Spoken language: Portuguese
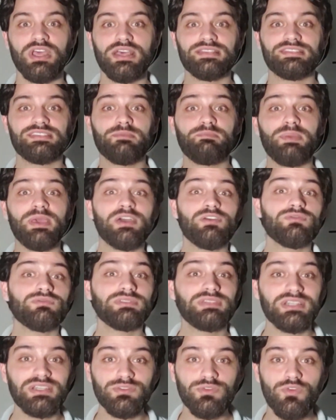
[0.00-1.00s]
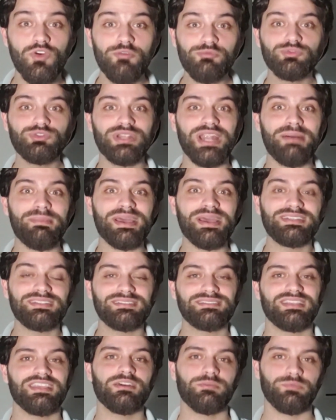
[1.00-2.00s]
se perguntando como durar mais
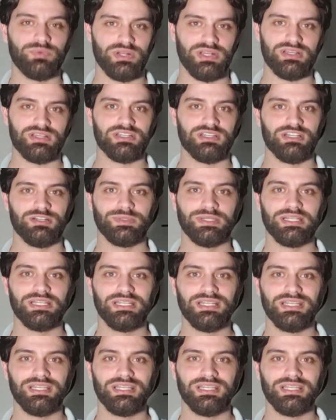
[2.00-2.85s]
tempo na cama.